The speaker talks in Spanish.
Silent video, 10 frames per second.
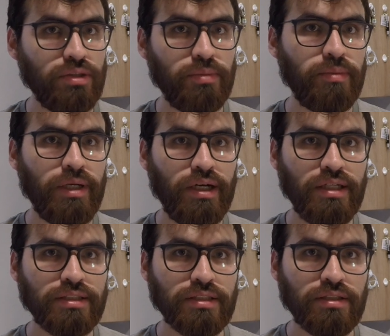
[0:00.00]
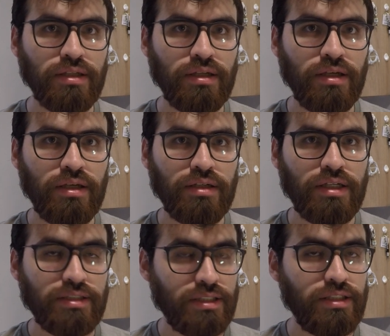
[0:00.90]
de primera clase,
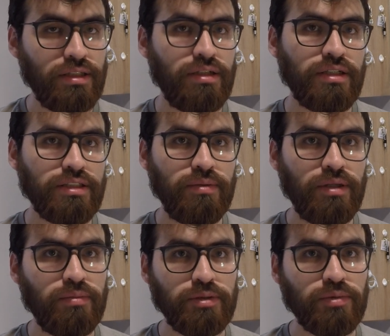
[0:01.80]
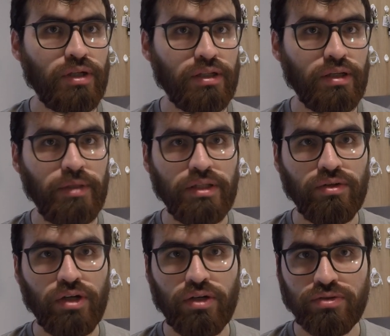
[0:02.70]
es decir, reciben el mismo
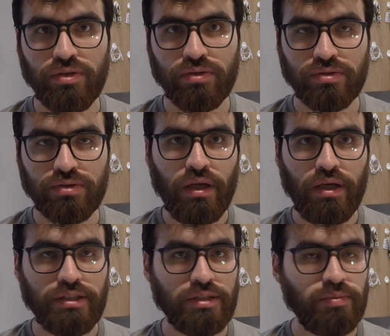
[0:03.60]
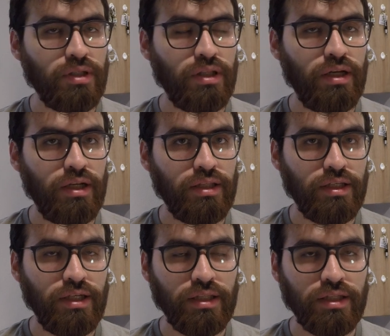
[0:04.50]
tratamiento que los nodos. Estas pueden tener
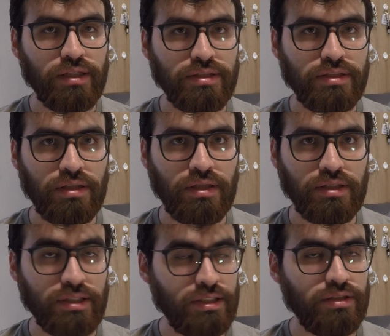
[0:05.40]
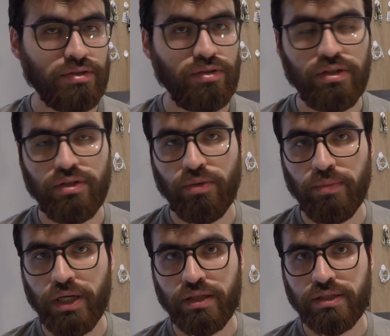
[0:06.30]
etiquetas, es decir, son
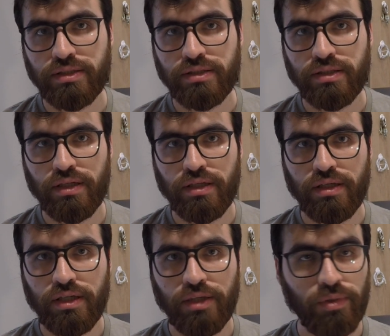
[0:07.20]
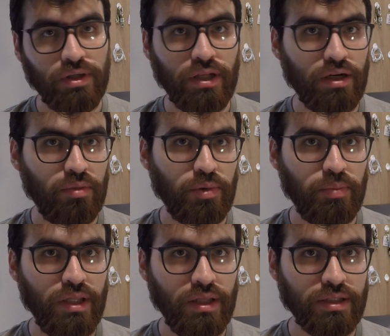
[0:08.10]
nombradas y pueden tener
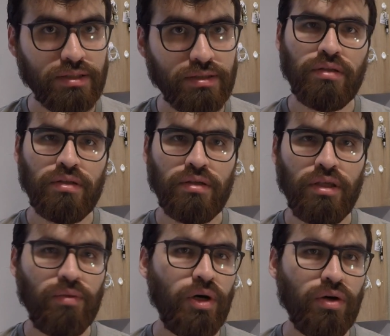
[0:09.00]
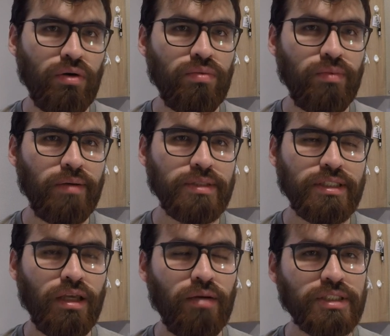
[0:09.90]
propiedades. Y bueno, una vez
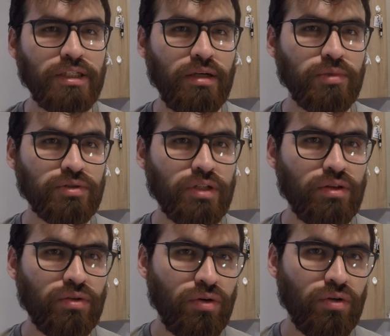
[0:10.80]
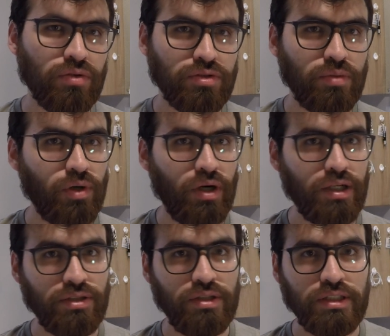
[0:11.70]
que ya almacenamos tanto nodos como
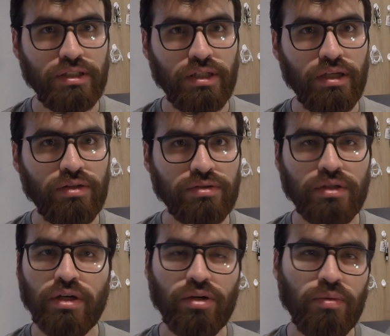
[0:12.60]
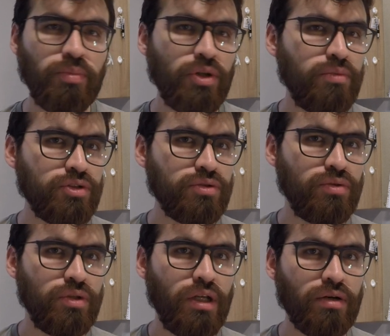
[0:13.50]
relaciones entre ellos, ¿cómo podemos
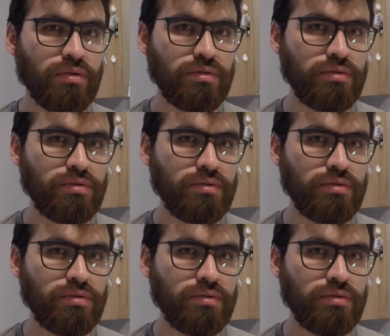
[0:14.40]
consultarlo?